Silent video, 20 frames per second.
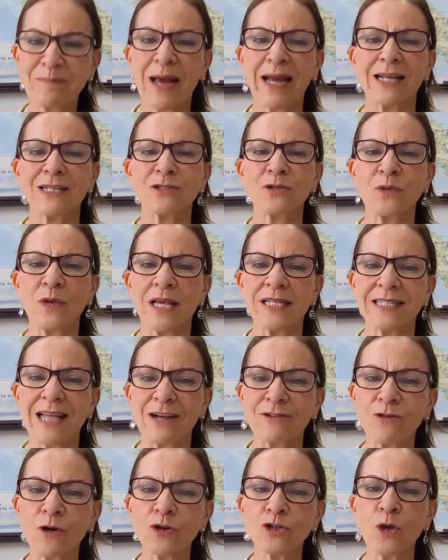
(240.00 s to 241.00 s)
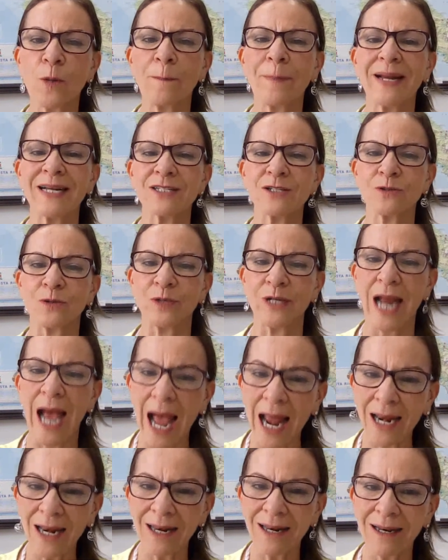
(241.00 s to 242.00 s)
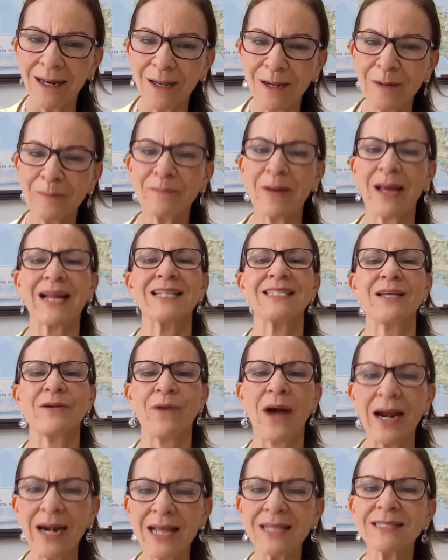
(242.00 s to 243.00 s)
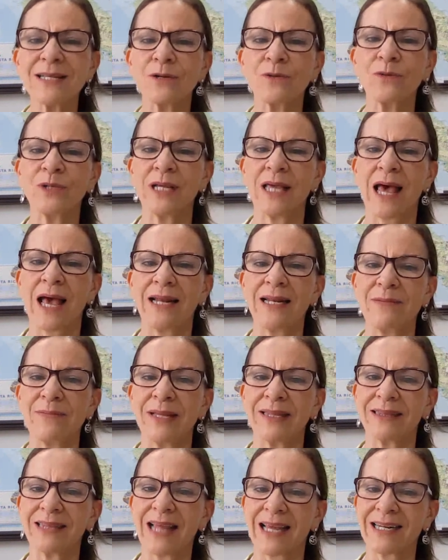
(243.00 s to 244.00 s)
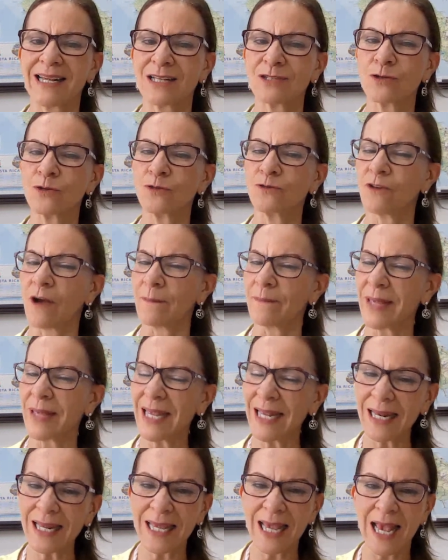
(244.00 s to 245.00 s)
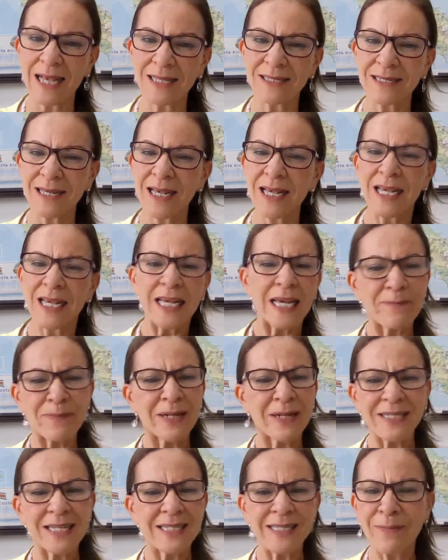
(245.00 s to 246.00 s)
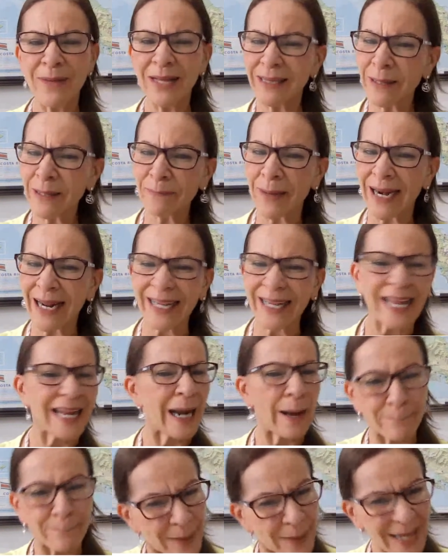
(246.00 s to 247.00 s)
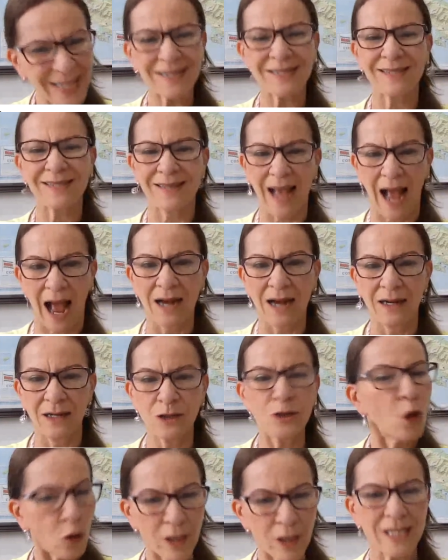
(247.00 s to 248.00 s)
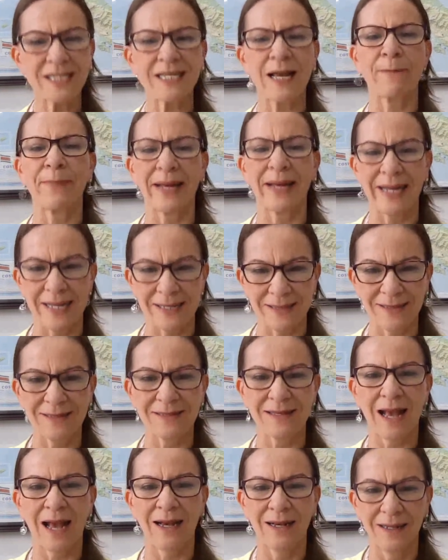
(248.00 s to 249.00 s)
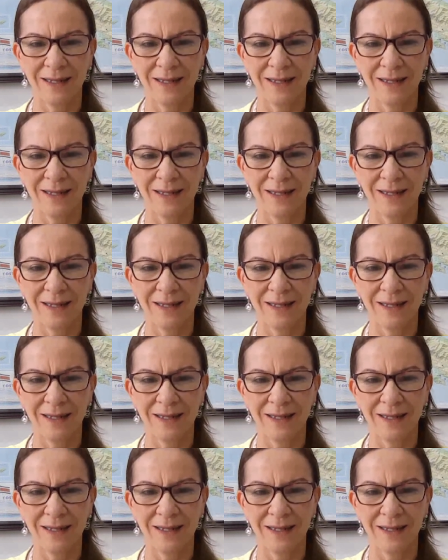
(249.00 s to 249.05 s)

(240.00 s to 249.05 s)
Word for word: para su desarrollo personal, para llevar la seguridad alimentaria a sus familias y precisamente para que la pesca no desaparezca.